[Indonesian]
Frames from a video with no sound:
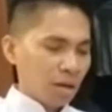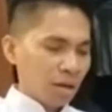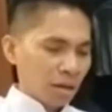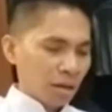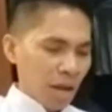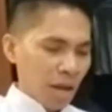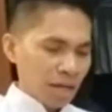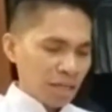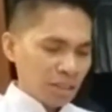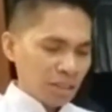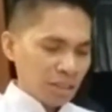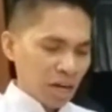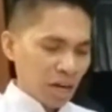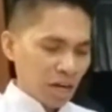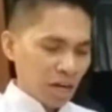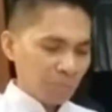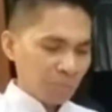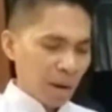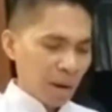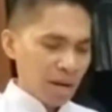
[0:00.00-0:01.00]
lagi
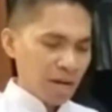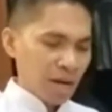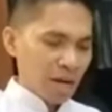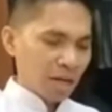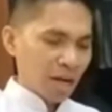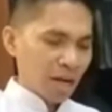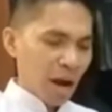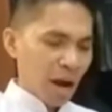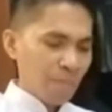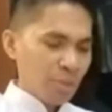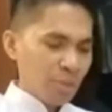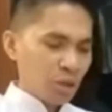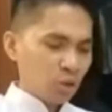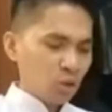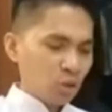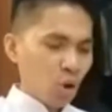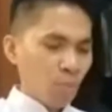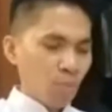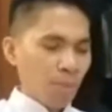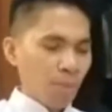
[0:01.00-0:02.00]
sangat banyak kambing
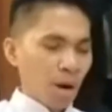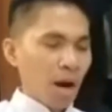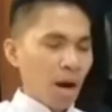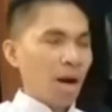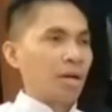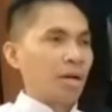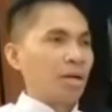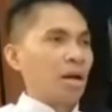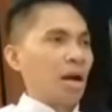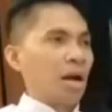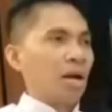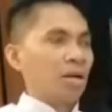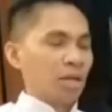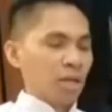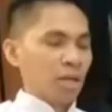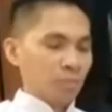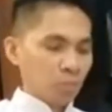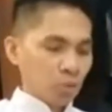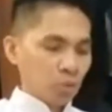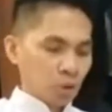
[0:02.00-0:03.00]
domba dan
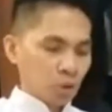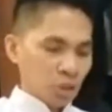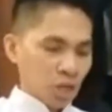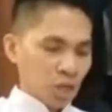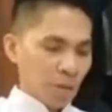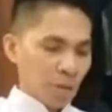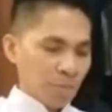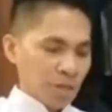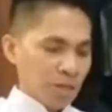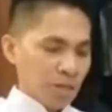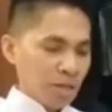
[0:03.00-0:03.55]
lembu sapi